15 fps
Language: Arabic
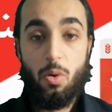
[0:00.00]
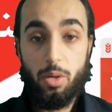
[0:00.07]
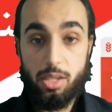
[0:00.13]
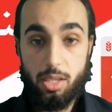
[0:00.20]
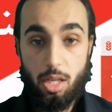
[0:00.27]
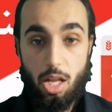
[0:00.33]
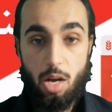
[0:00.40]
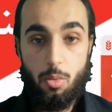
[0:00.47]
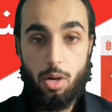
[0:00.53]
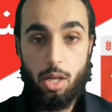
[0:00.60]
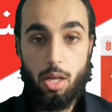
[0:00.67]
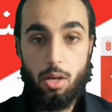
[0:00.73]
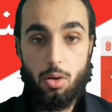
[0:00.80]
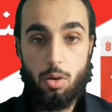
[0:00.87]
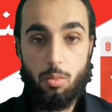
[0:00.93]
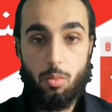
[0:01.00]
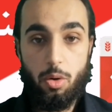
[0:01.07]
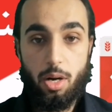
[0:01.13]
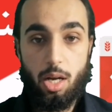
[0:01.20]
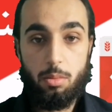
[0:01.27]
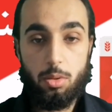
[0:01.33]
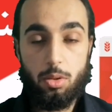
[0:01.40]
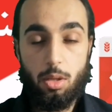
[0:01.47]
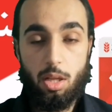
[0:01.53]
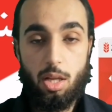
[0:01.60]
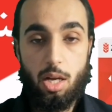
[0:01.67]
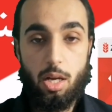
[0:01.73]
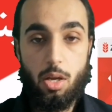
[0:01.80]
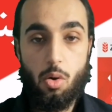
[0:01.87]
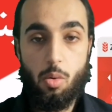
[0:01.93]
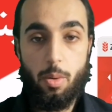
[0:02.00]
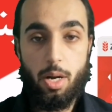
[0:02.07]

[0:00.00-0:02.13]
والسلام عليكم ورحمه الله